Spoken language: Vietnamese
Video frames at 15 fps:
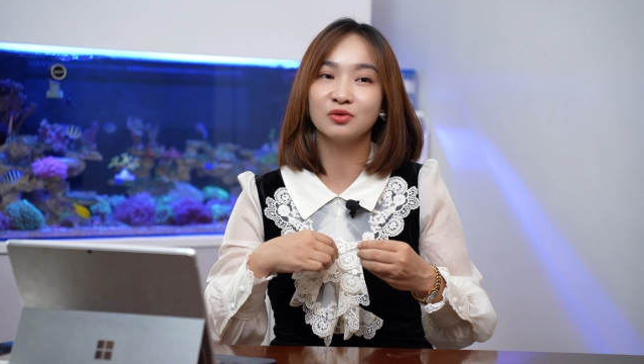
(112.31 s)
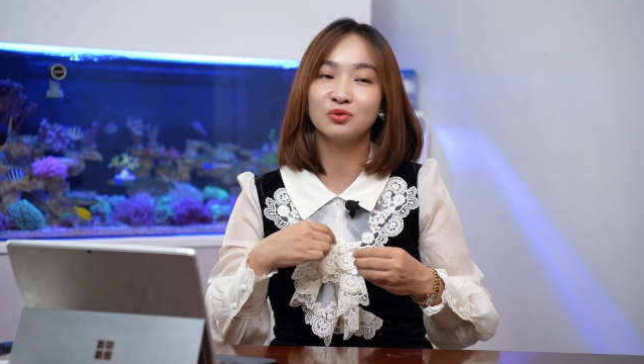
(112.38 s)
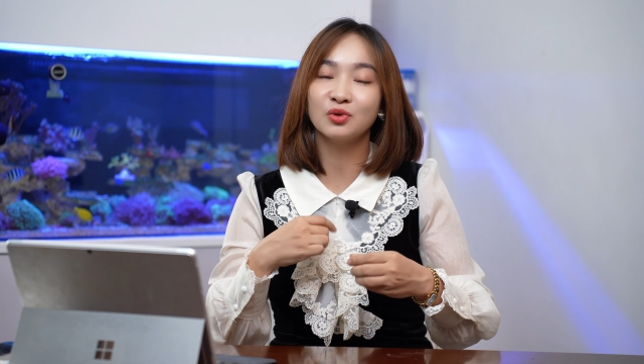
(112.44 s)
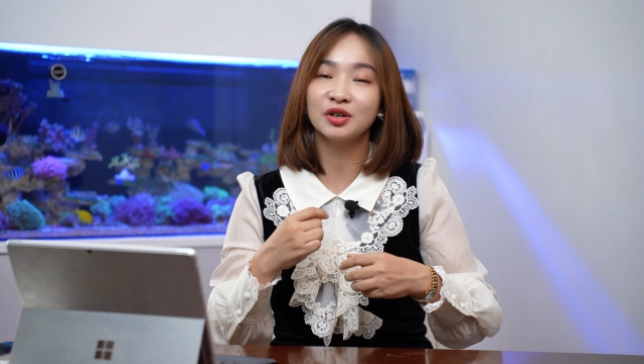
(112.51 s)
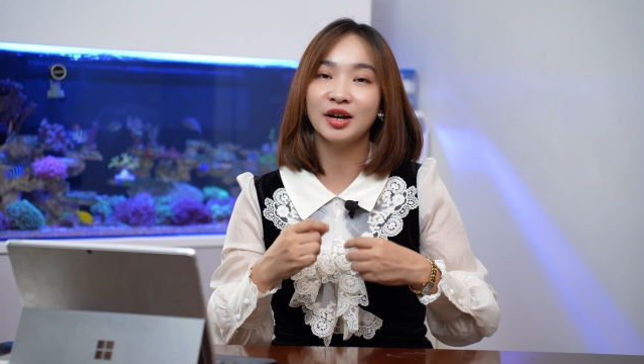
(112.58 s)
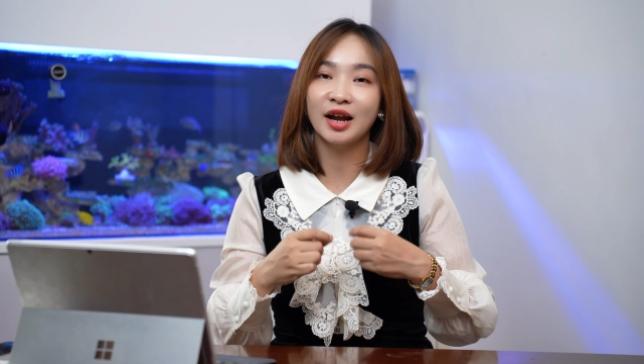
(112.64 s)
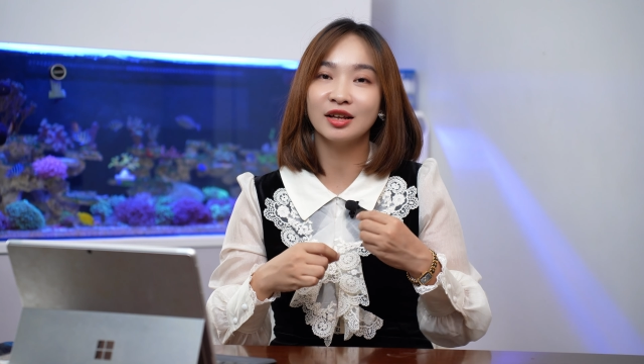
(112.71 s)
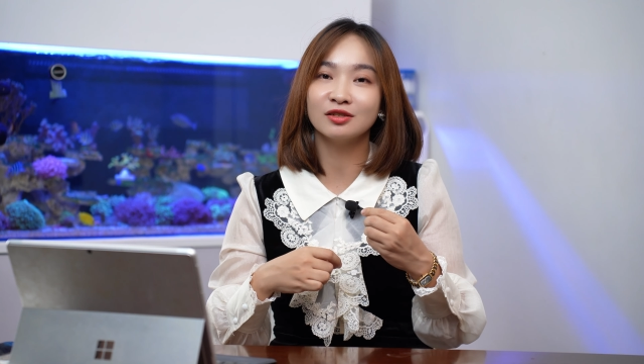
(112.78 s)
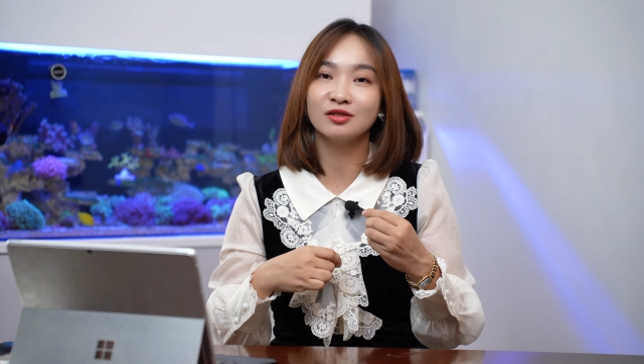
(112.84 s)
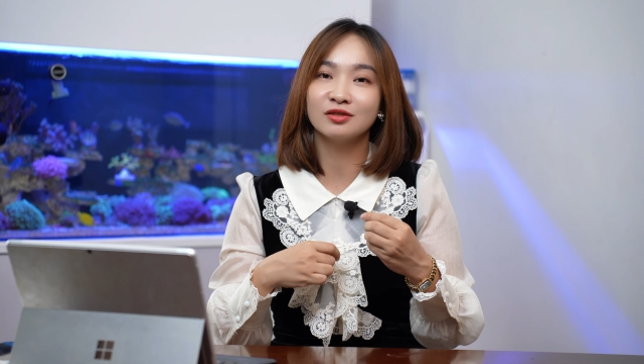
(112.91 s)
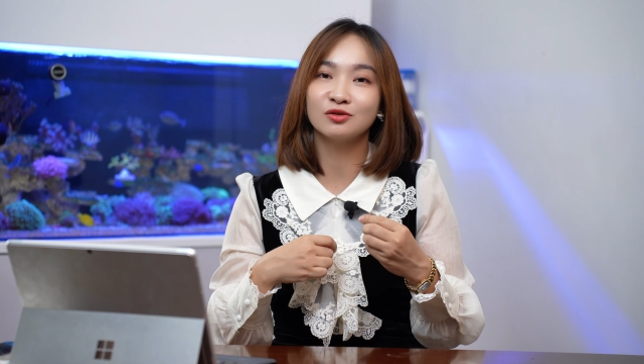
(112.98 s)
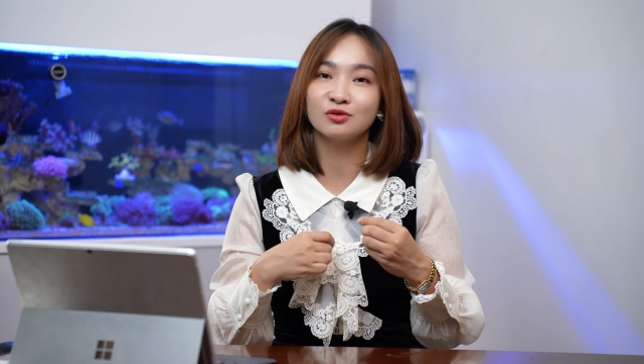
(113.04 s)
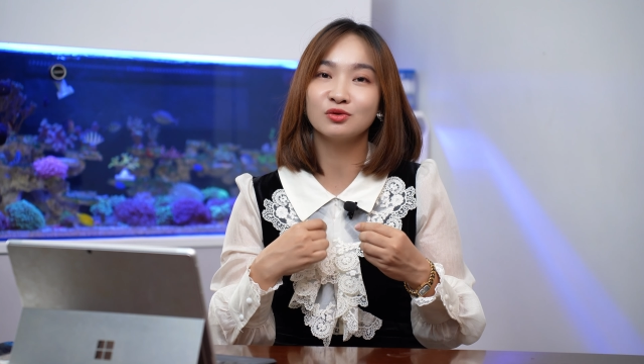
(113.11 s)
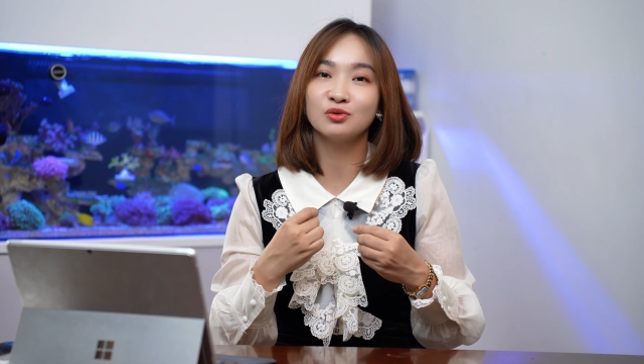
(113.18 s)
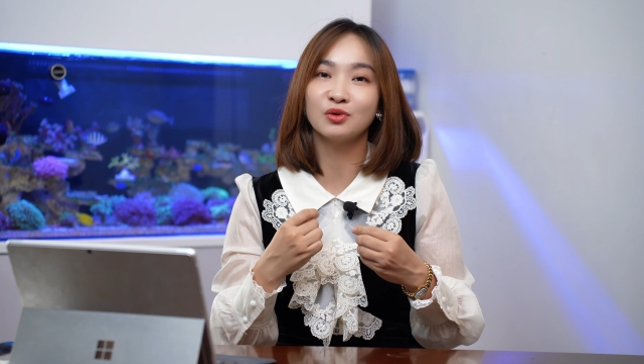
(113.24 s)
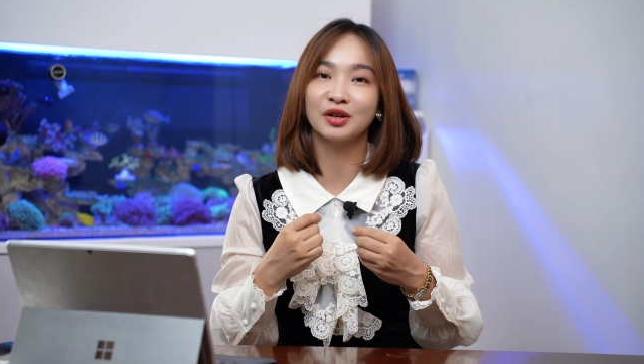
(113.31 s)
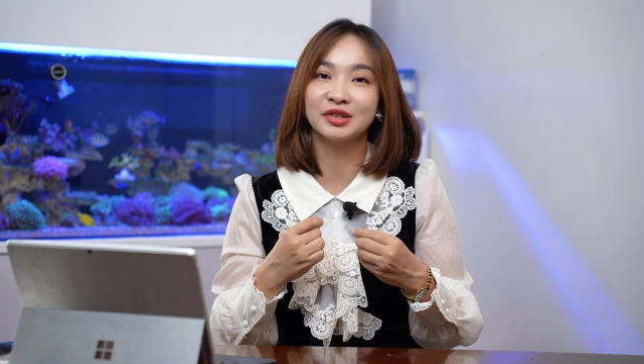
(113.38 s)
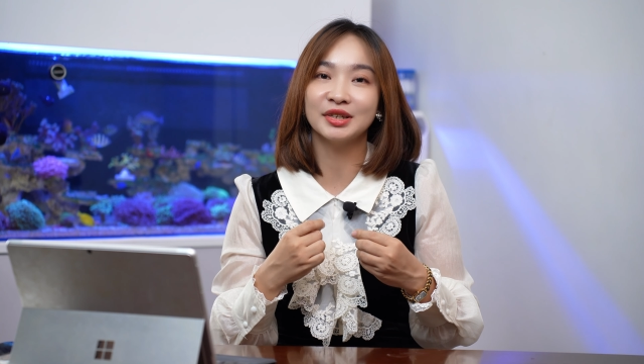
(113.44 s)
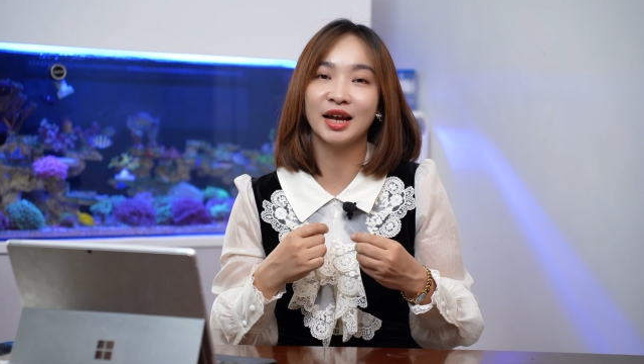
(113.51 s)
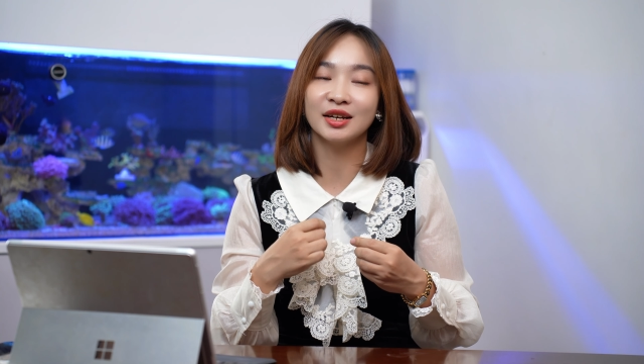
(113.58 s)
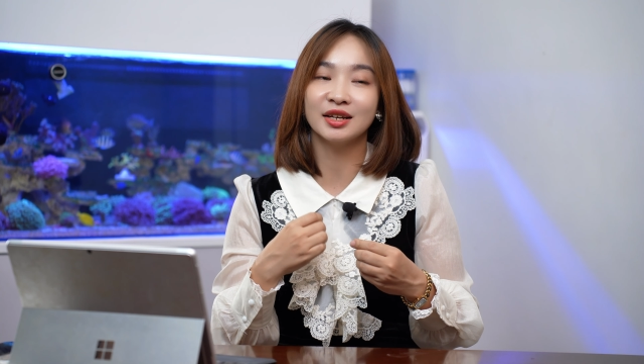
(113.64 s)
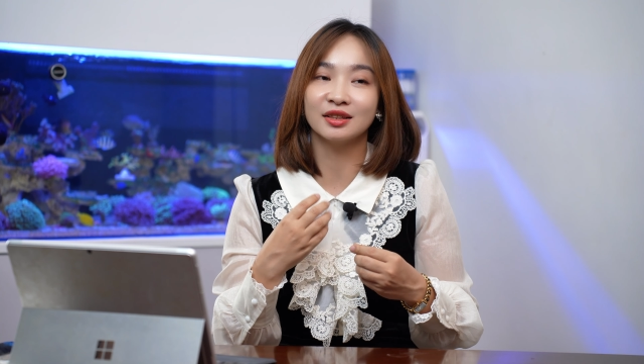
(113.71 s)
rút gan rút ruột
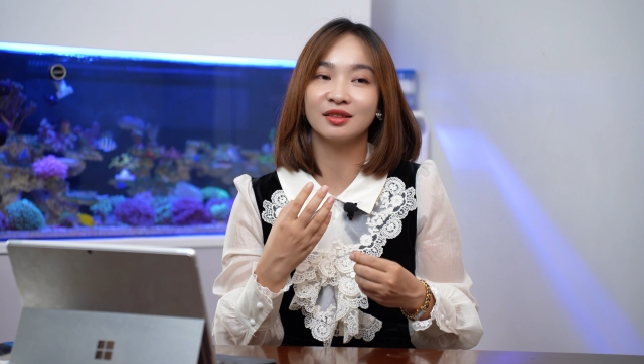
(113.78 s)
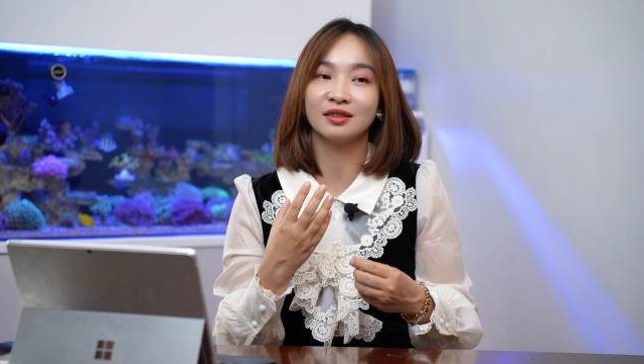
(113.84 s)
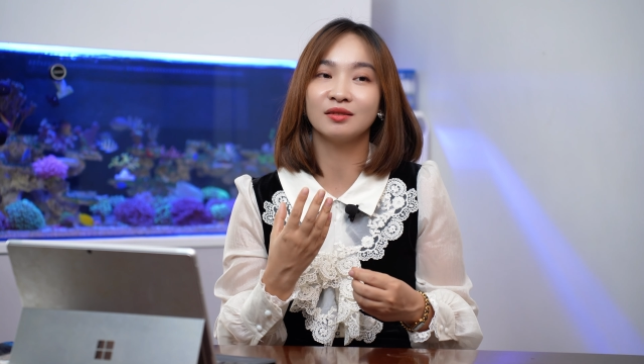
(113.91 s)
ra để